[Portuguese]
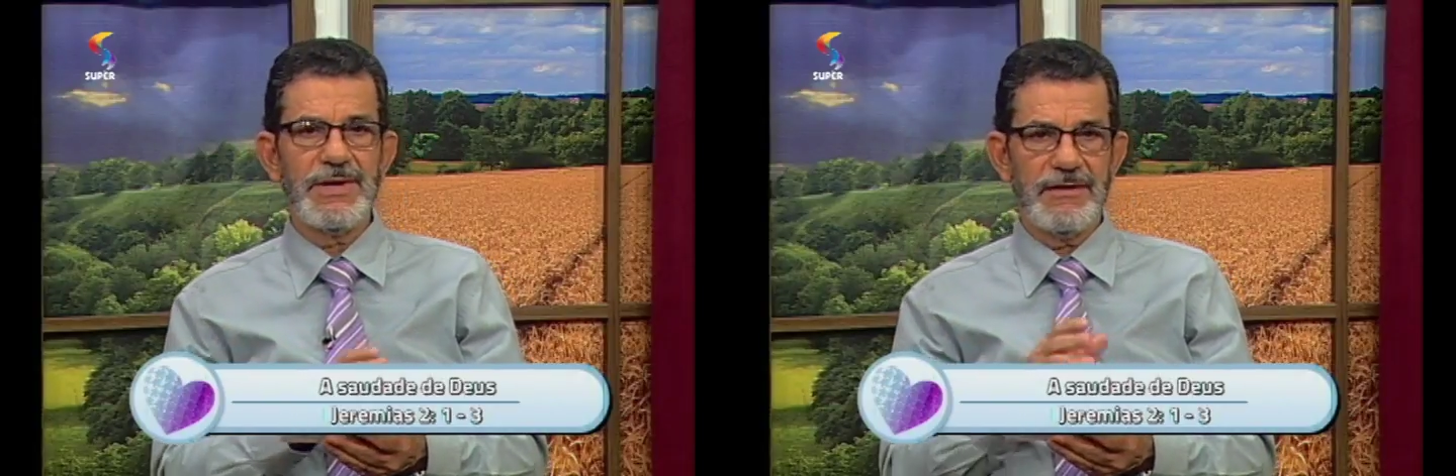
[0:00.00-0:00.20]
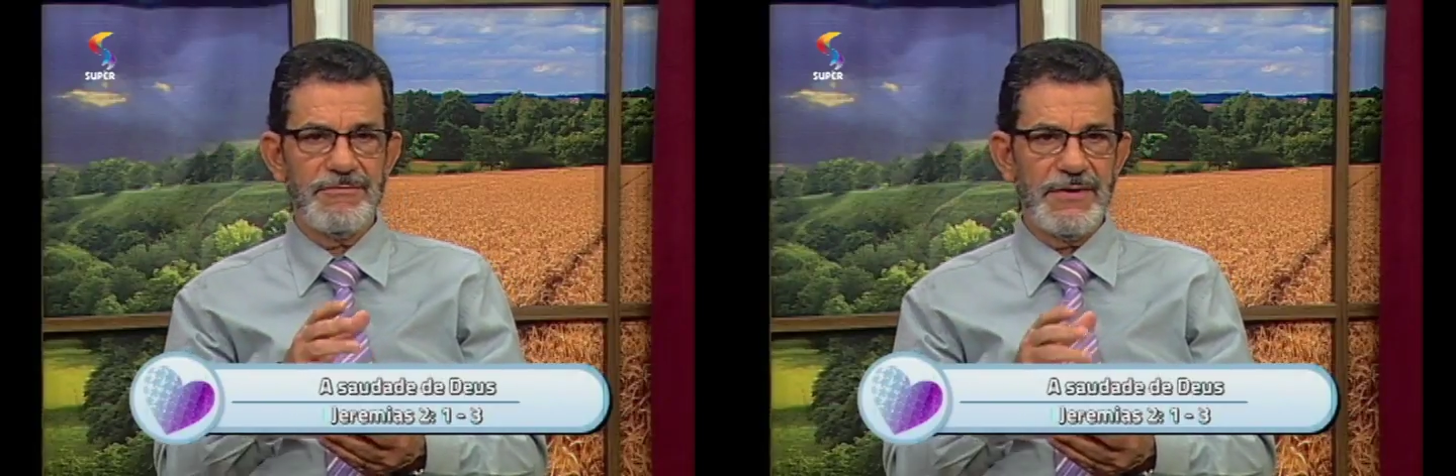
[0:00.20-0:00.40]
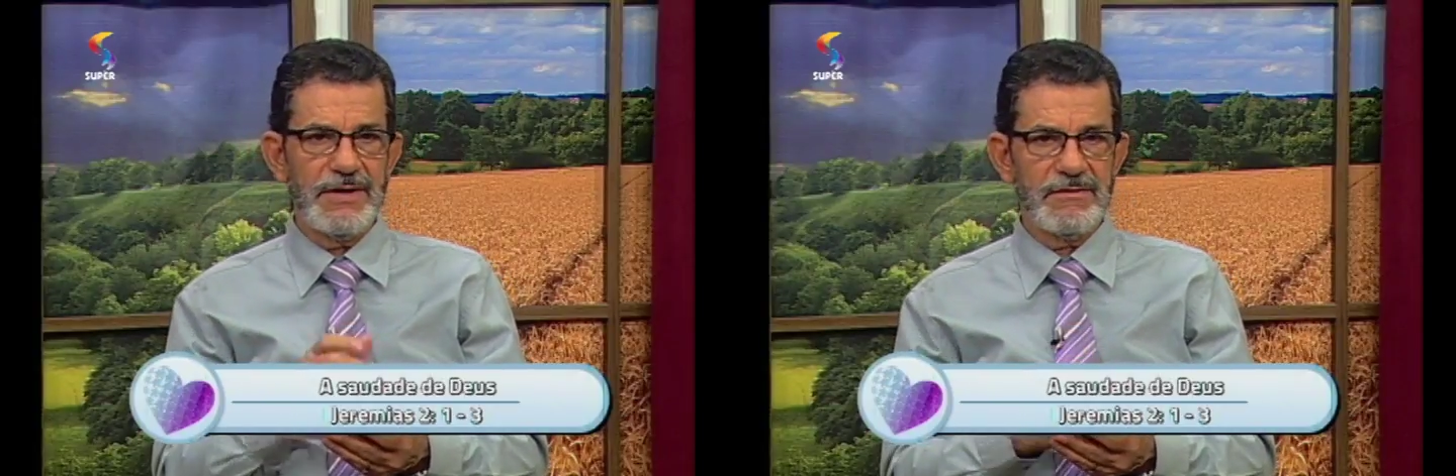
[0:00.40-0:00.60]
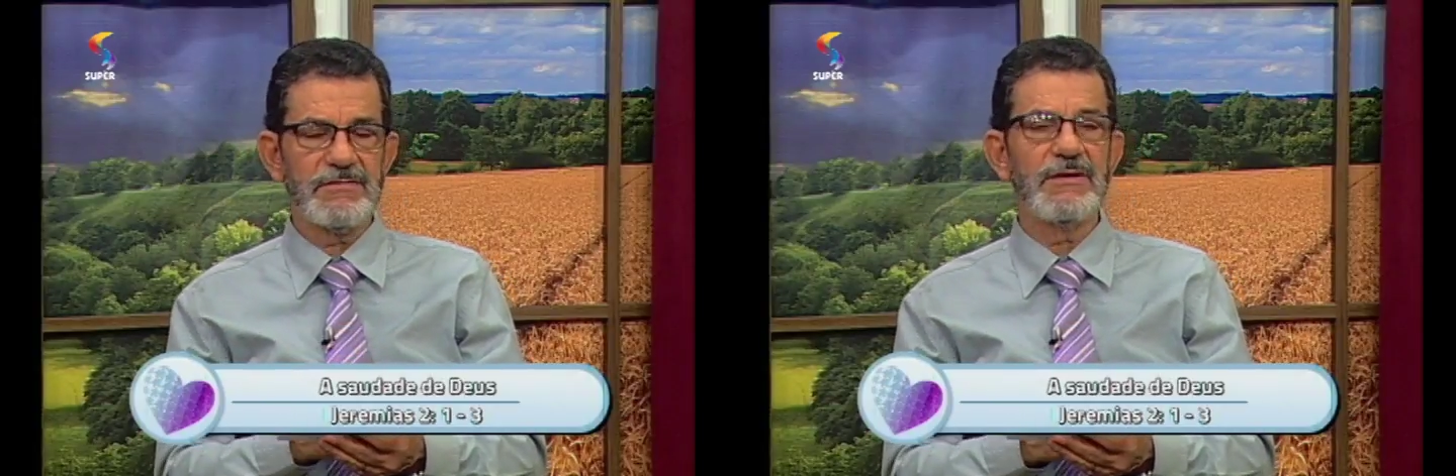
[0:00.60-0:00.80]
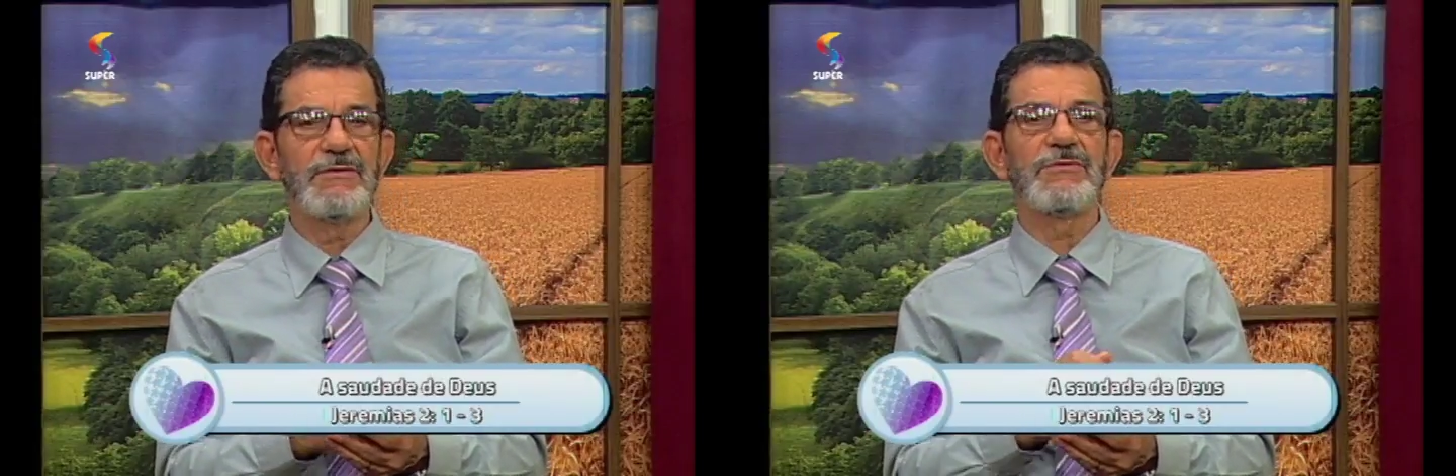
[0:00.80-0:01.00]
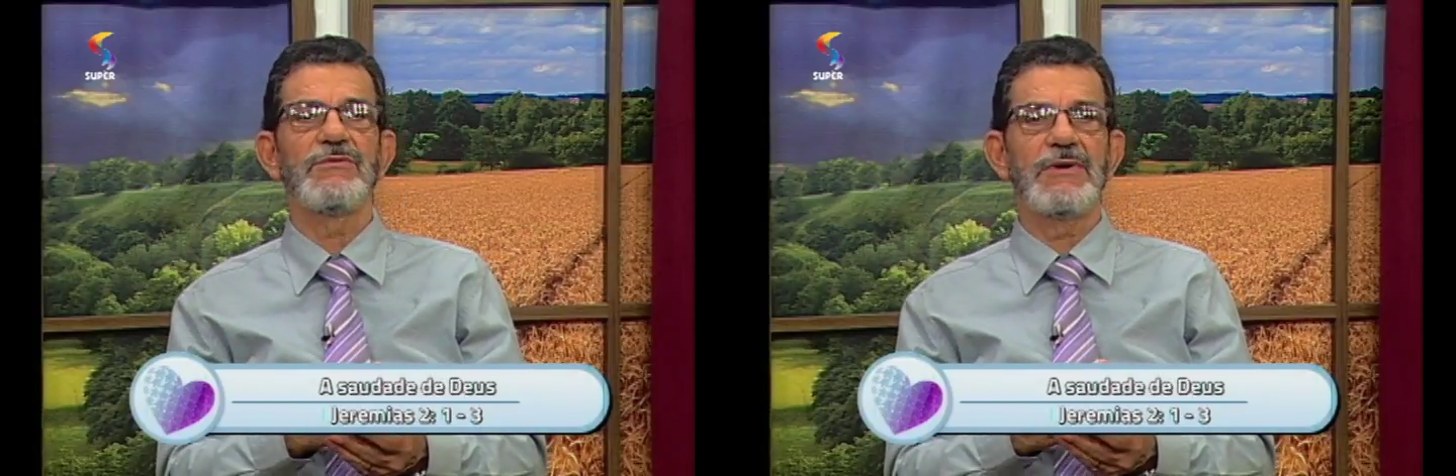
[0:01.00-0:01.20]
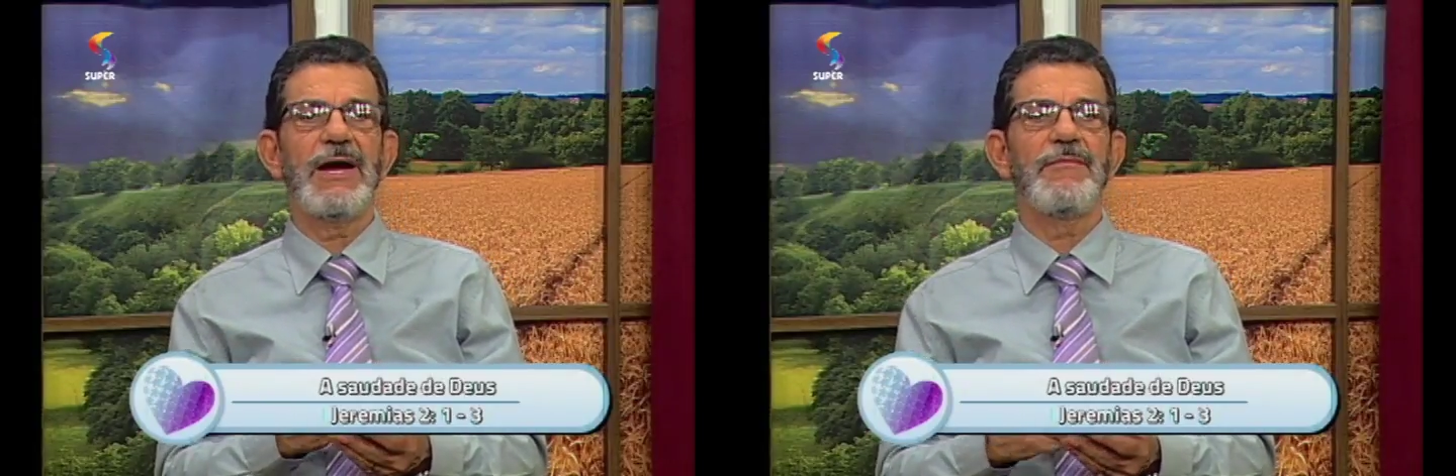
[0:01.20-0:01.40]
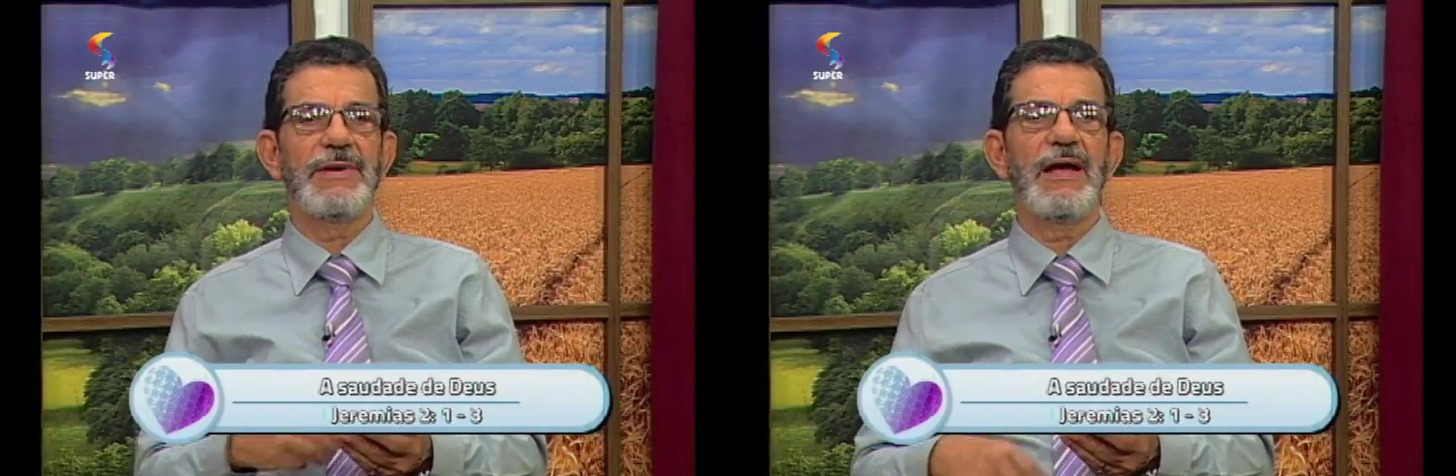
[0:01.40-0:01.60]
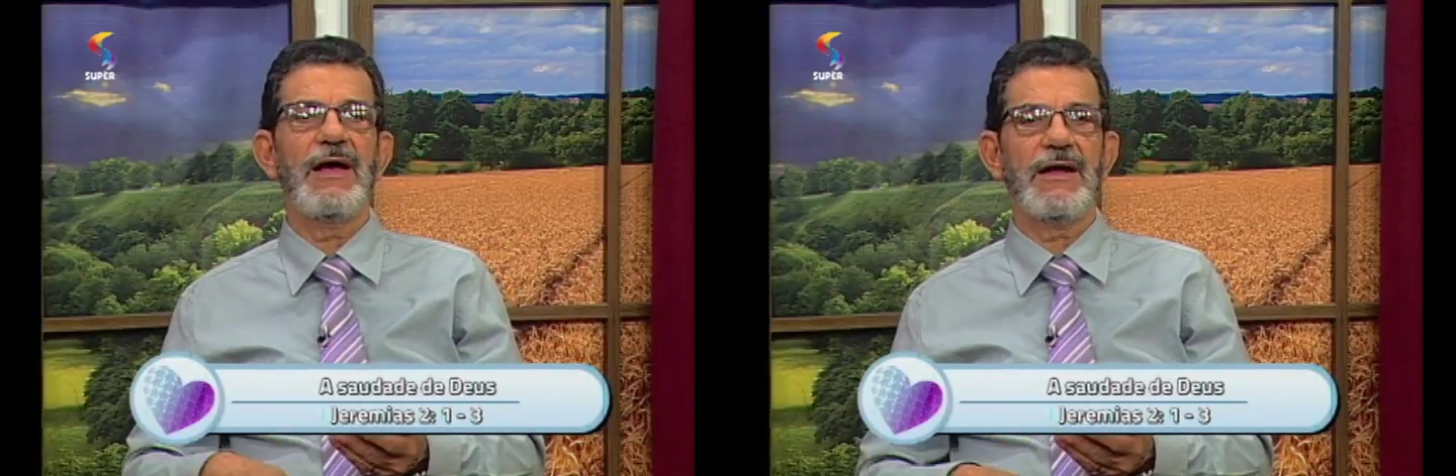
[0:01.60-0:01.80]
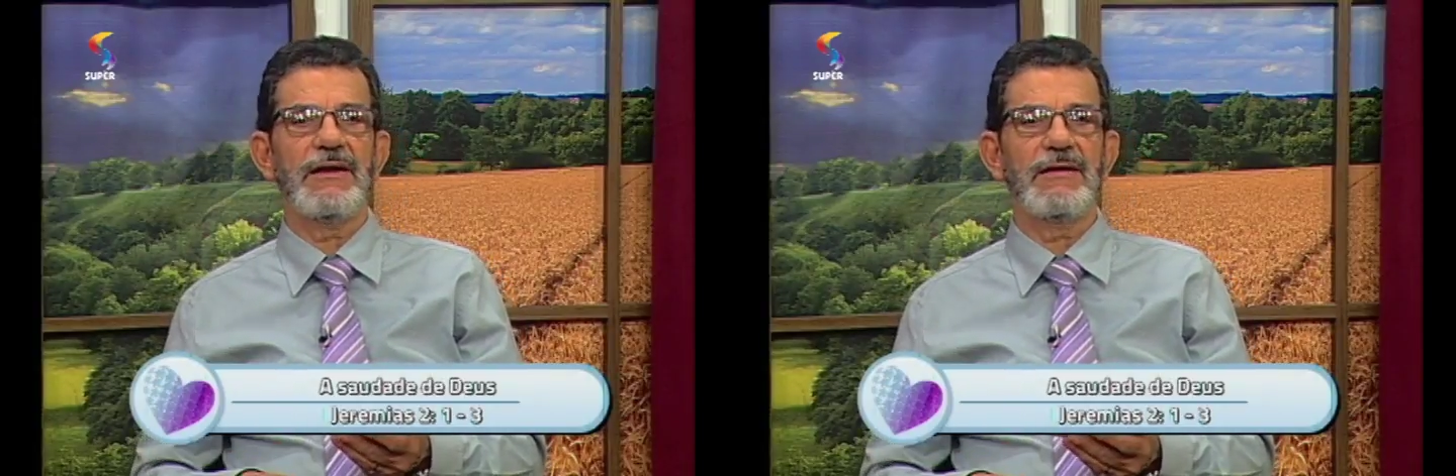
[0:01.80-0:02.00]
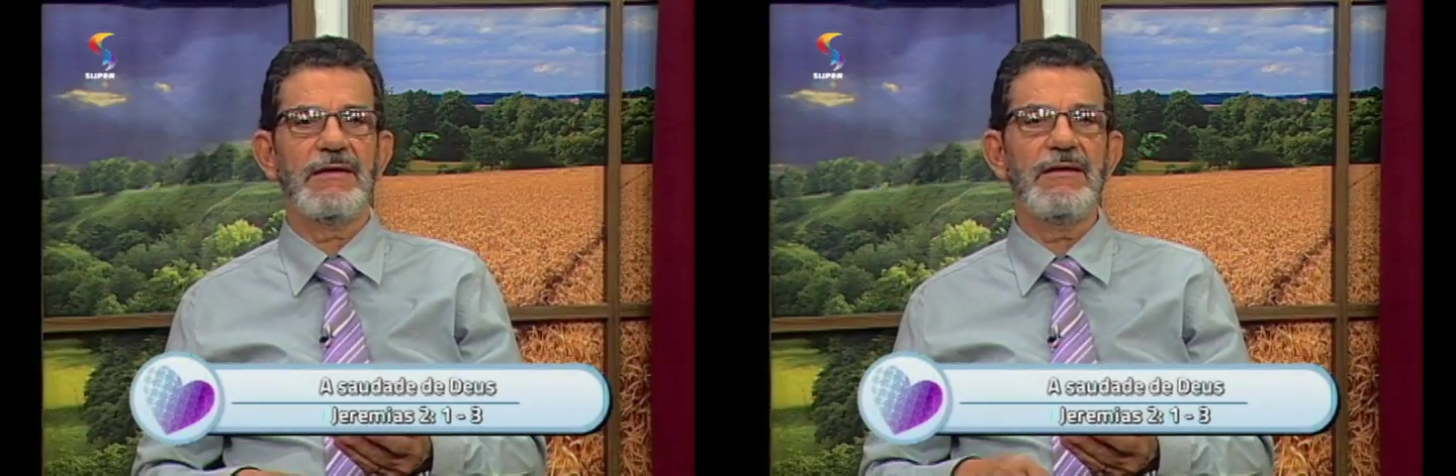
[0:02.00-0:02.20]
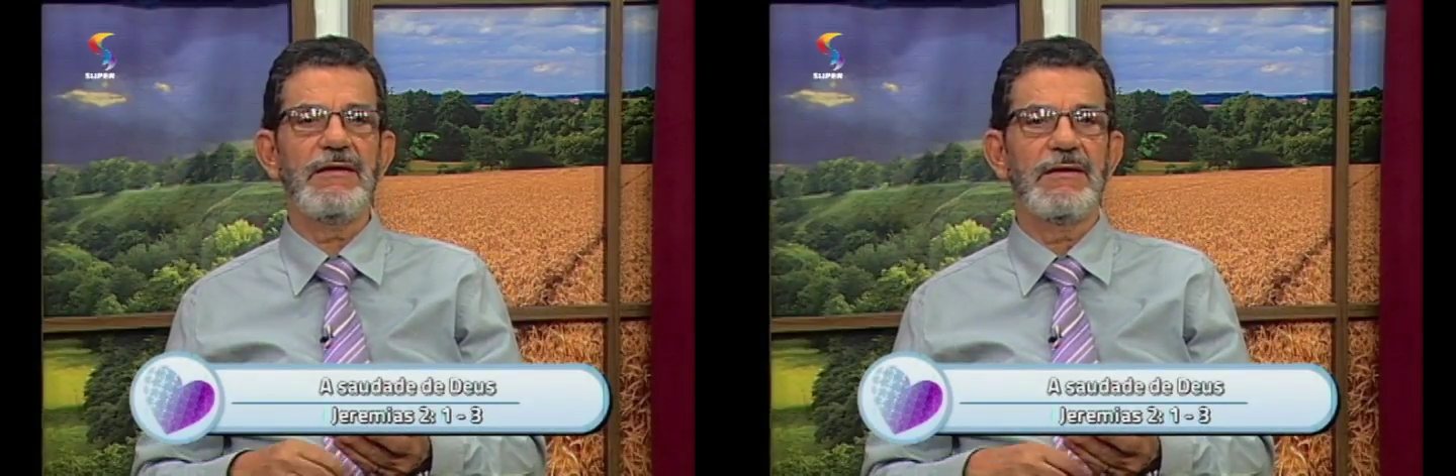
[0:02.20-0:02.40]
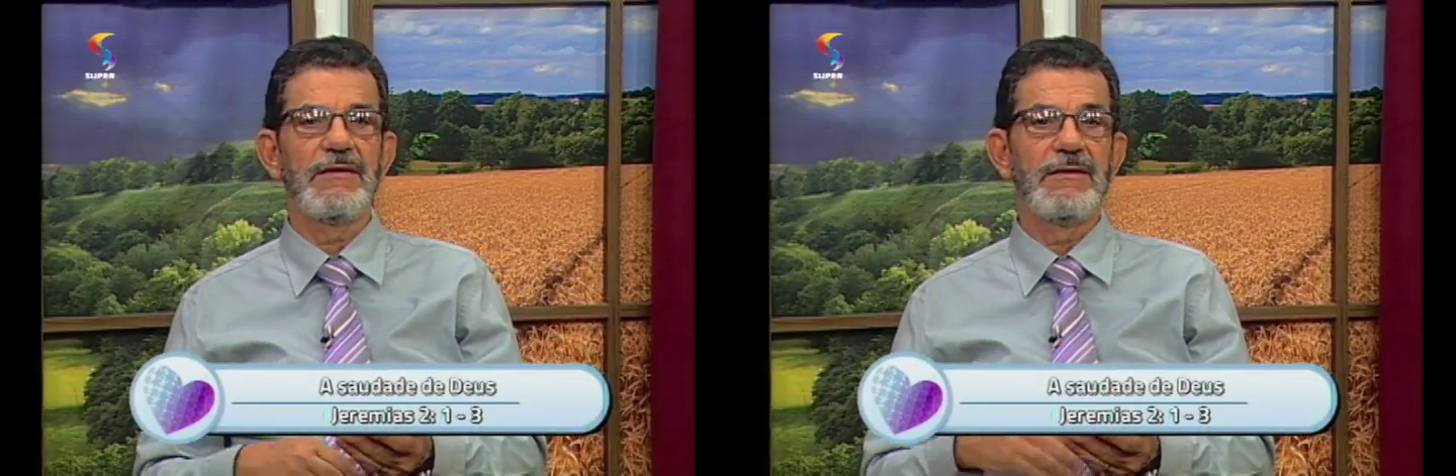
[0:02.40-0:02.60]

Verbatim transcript: reflexão no caminhar aqui,